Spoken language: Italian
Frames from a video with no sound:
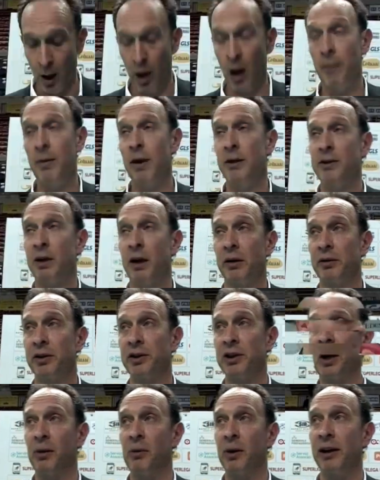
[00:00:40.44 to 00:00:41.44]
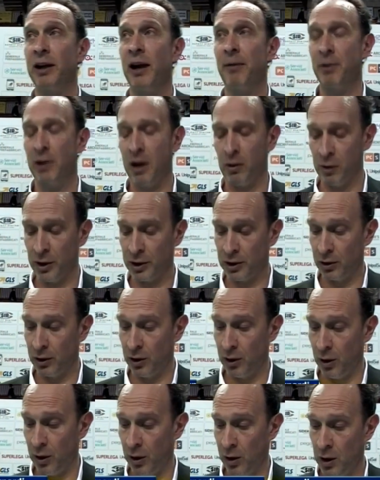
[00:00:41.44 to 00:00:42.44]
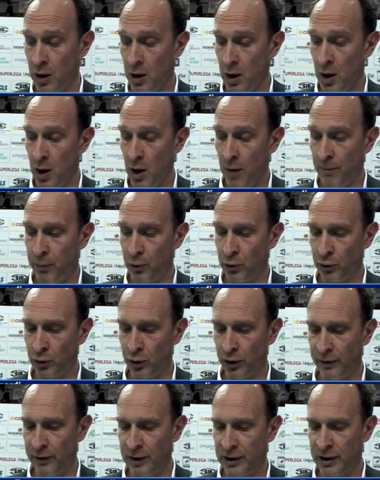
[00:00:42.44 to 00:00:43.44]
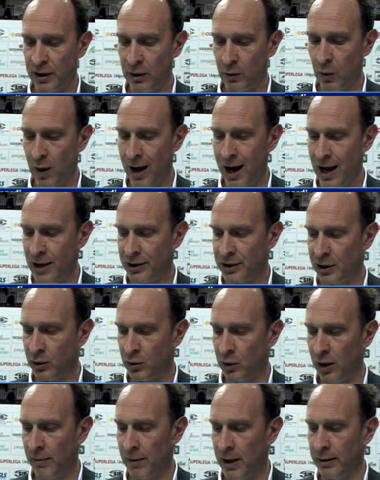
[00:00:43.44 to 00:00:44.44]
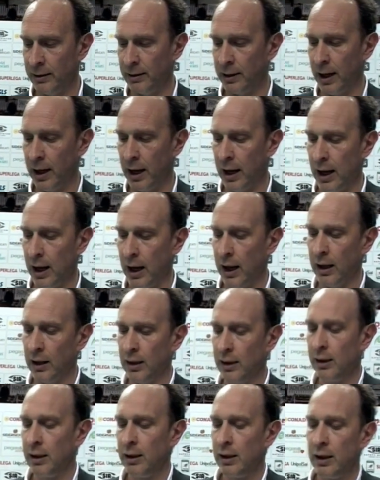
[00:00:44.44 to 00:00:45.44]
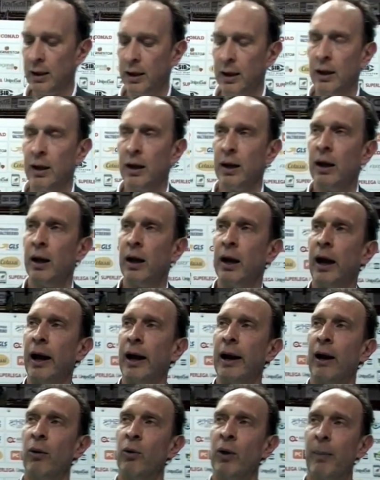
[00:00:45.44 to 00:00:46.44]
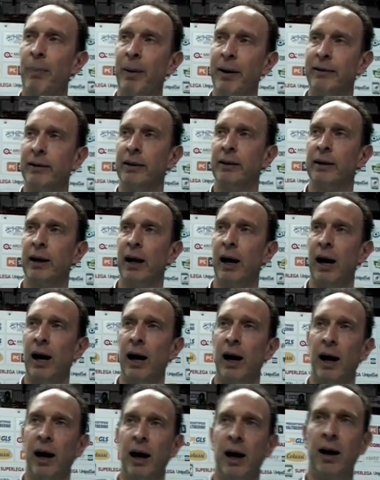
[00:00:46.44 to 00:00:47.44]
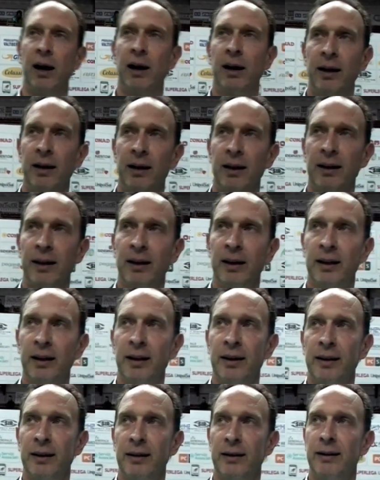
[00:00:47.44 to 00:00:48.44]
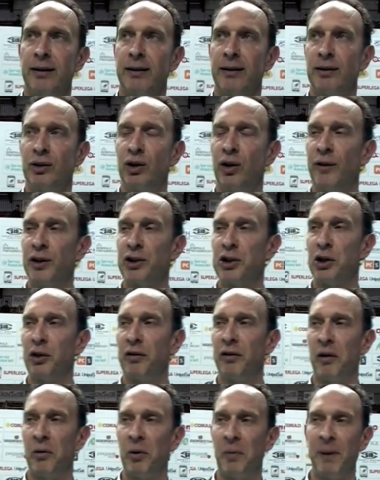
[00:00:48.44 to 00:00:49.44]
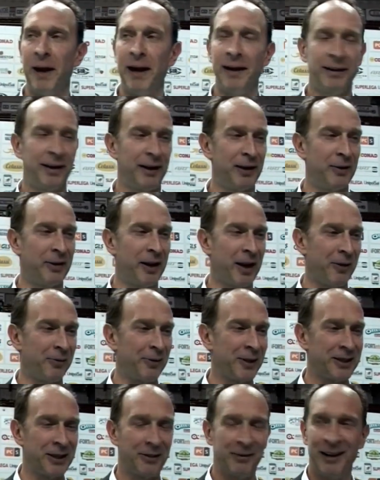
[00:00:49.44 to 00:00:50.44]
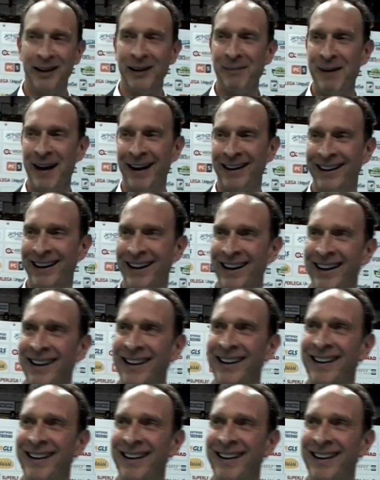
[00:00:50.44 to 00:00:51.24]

Eh beh, certo, se la guardiamo da questo punto di vista qua, sicuramente era una partita dove se dovevamo perdere non era questa quella da perdere,